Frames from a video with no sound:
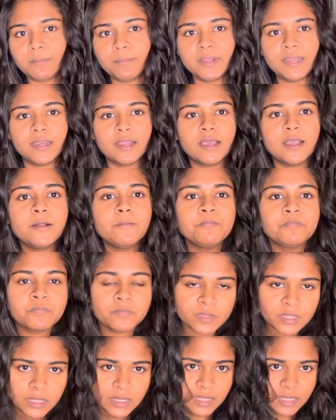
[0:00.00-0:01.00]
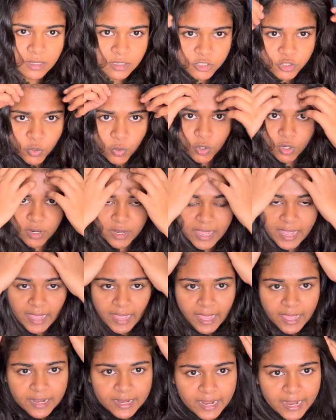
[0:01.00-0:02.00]
அப்படின்னா ஸோ உங்களோட
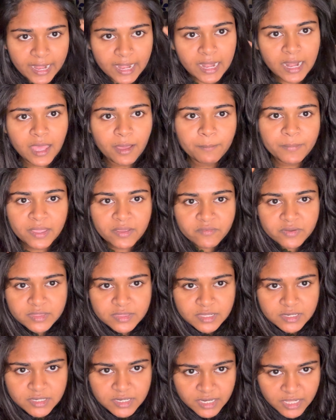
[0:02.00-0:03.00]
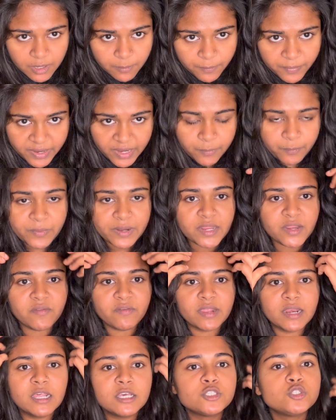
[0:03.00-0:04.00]
ஹேர் எல்லாமே வந்துட்டு நீங்கள் பிரேட்
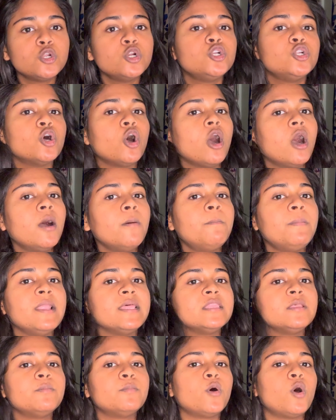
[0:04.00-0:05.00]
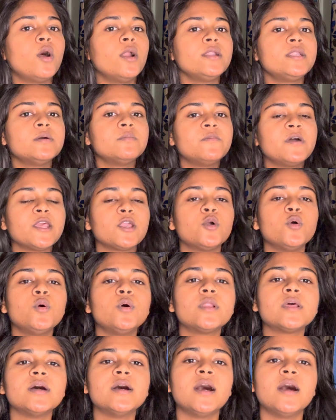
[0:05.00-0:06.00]
பண்ணிடுவீங்களா ஸோ டாப்லேருந்து பாட்டம் வரைக்கும்
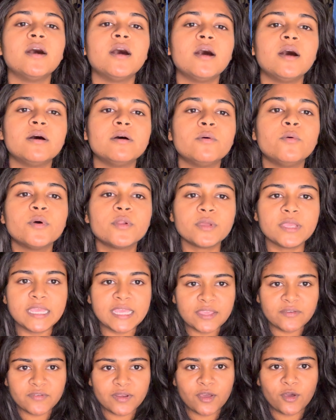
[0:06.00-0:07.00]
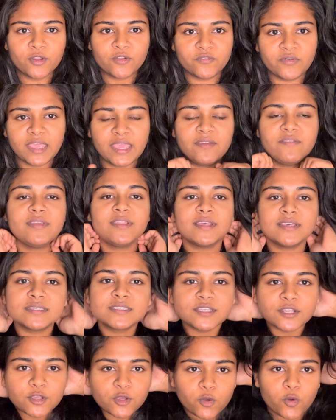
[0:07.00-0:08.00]
ஒரு ஒரு ஈவனாக ஒரு
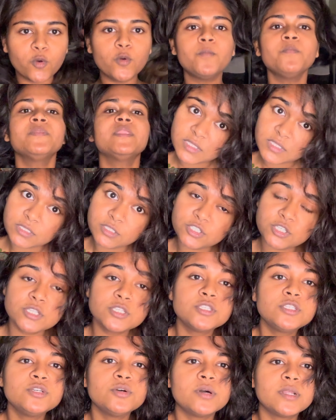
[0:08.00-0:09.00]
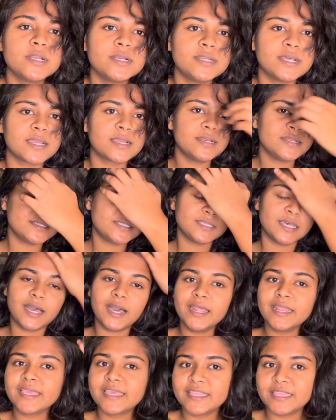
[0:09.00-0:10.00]
வேவினஸ் இருக்கும் ஜஸ்ட் ஒரு டக்குனு
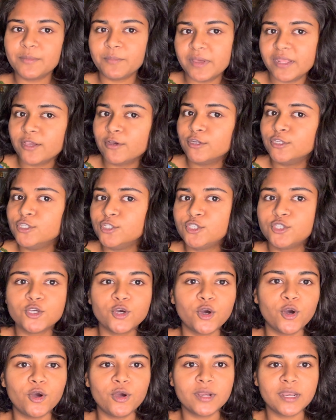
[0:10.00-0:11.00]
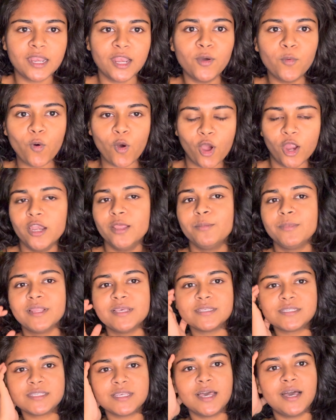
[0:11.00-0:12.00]
சாரிக்கு இந்த மாதிரி கொஞ்சம் நல்லா
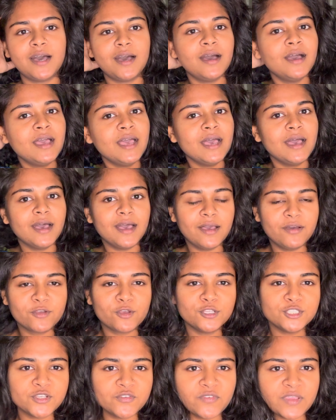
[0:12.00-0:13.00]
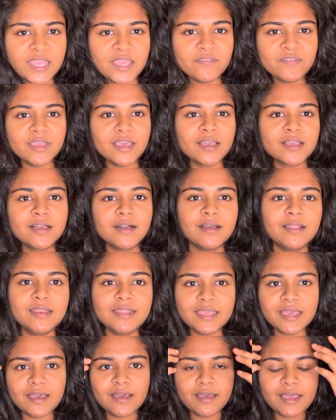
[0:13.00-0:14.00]
வால்யூம்னஸ்ஸாக கொஞ்சம் வேவியாக
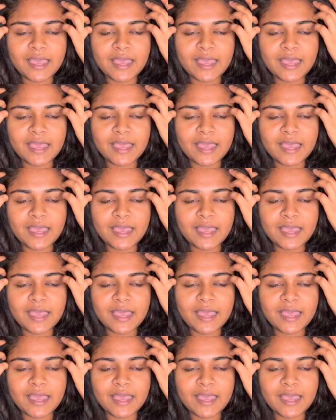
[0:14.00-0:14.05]
கேர்லியாக